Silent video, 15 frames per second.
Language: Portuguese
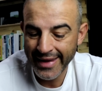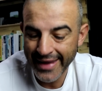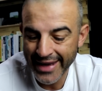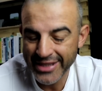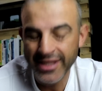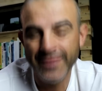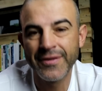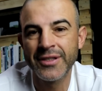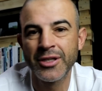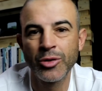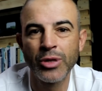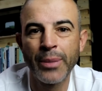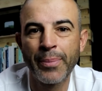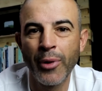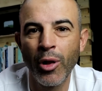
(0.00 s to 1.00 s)
Esta
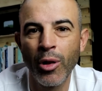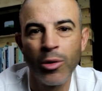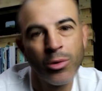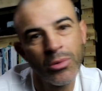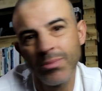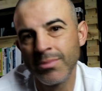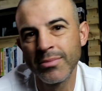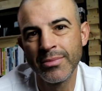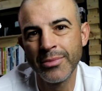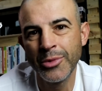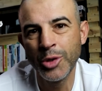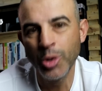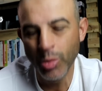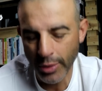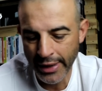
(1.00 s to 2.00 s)
versão da prólogo,
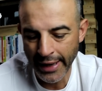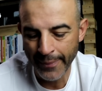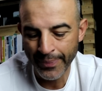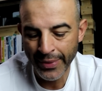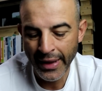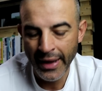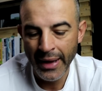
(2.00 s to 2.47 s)
nunca.